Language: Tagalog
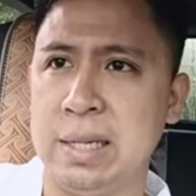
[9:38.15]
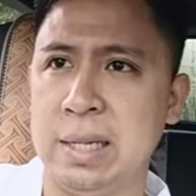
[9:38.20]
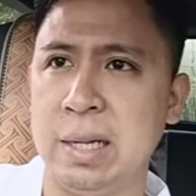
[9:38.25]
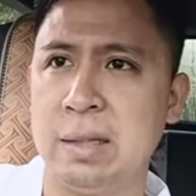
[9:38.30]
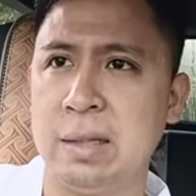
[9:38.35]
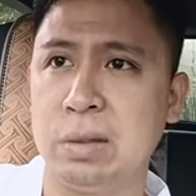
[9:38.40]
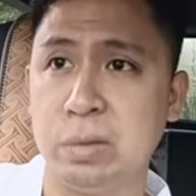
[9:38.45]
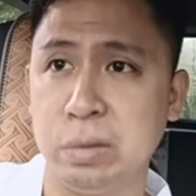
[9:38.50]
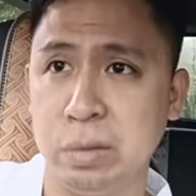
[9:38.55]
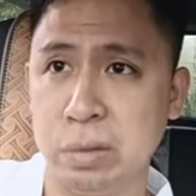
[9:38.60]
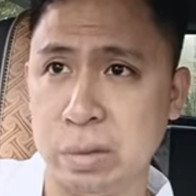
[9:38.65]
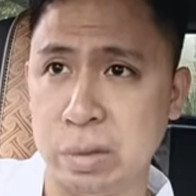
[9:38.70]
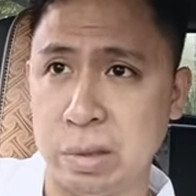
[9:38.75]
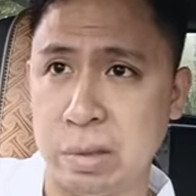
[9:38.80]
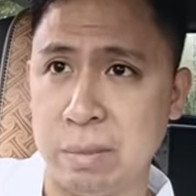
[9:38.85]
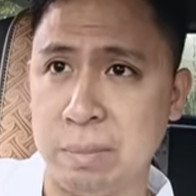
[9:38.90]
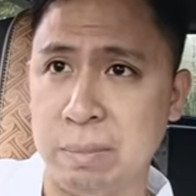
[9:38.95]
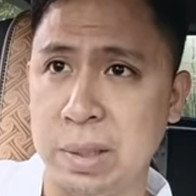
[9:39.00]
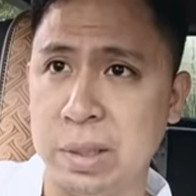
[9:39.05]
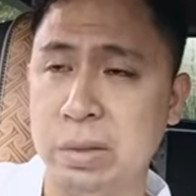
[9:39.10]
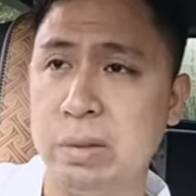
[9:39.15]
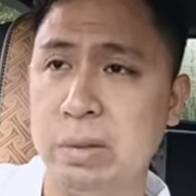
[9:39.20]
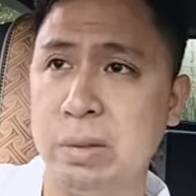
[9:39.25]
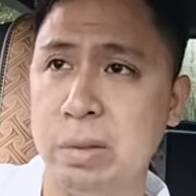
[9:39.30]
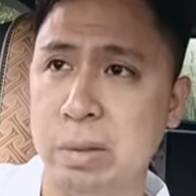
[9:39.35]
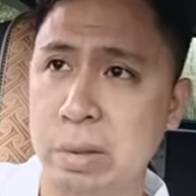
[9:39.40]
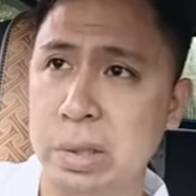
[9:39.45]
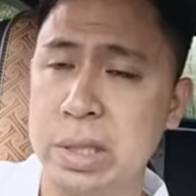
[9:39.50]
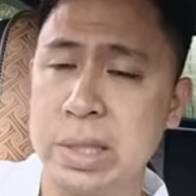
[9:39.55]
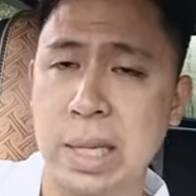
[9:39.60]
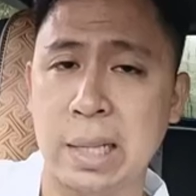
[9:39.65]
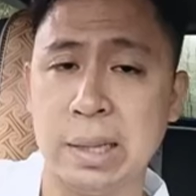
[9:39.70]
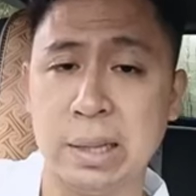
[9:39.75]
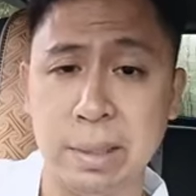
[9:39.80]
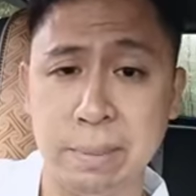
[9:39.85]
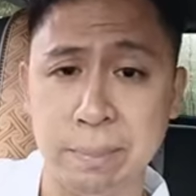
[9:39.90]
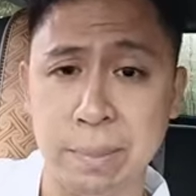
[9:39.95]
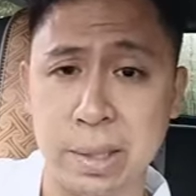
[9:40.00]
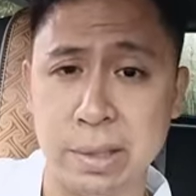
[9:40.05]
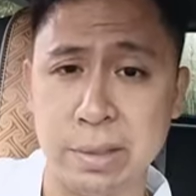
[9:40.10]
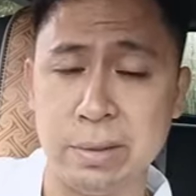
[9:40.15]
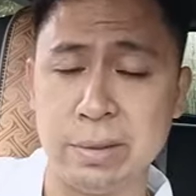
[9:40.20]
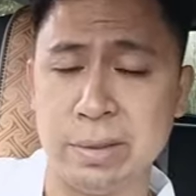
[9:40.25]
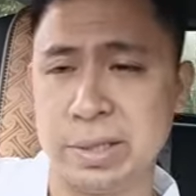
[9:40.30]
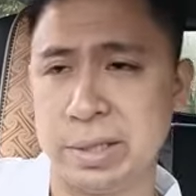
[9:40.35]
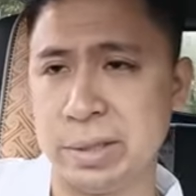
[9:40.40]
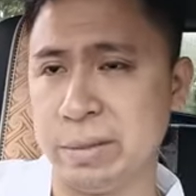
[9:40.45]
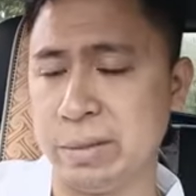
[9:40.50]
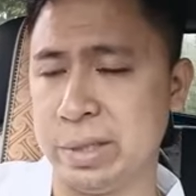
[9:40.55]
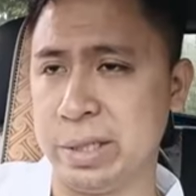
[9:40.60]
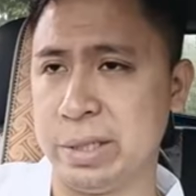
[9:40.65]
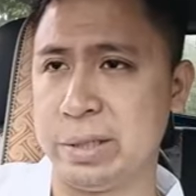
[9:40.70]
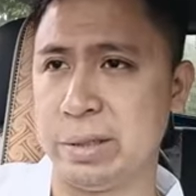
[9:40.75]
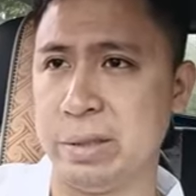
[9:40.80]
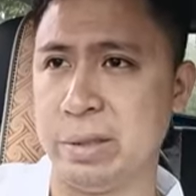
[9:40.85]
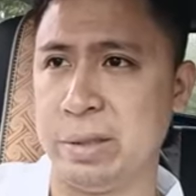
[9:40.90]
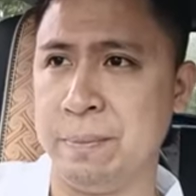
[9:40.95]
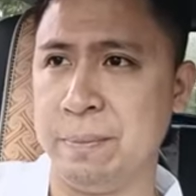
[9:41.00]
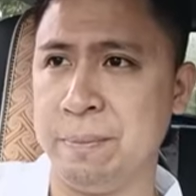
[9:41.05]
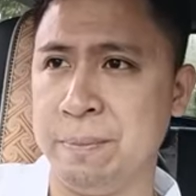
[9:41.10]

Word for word: ng totoo patungkol sa ating Panginoong Kristo?